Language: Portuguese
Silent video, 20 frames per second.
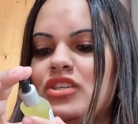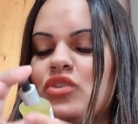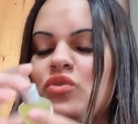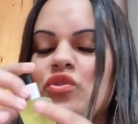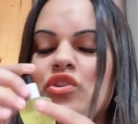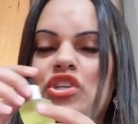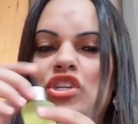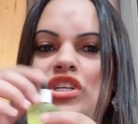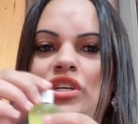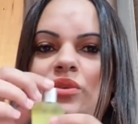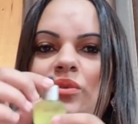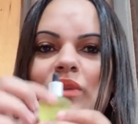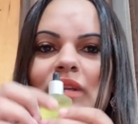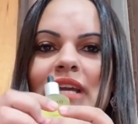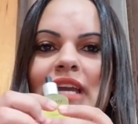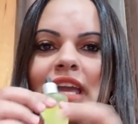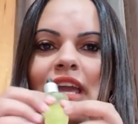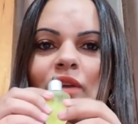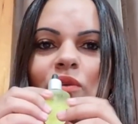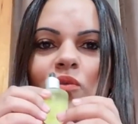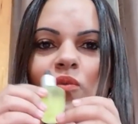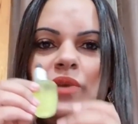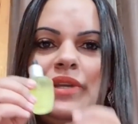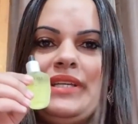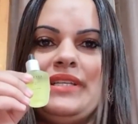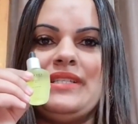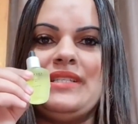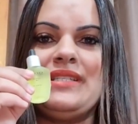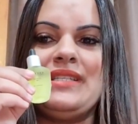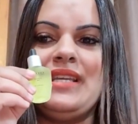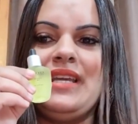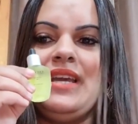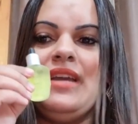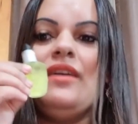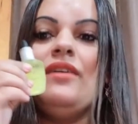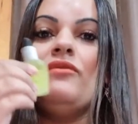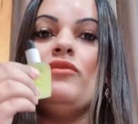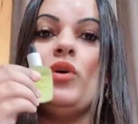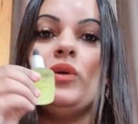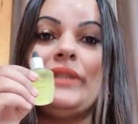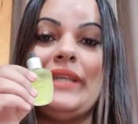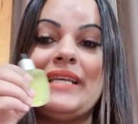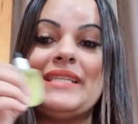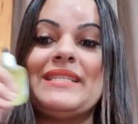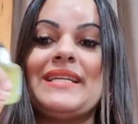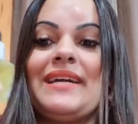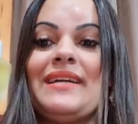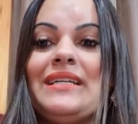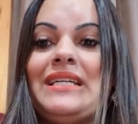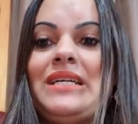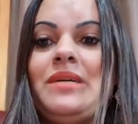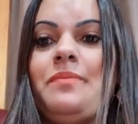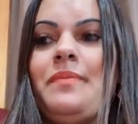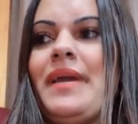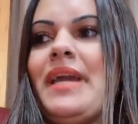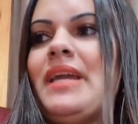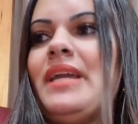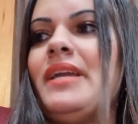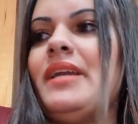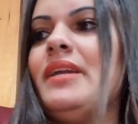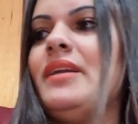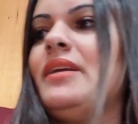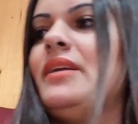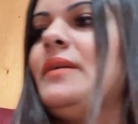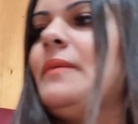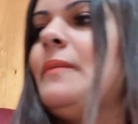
de cutícula e unhas. Vou testar também.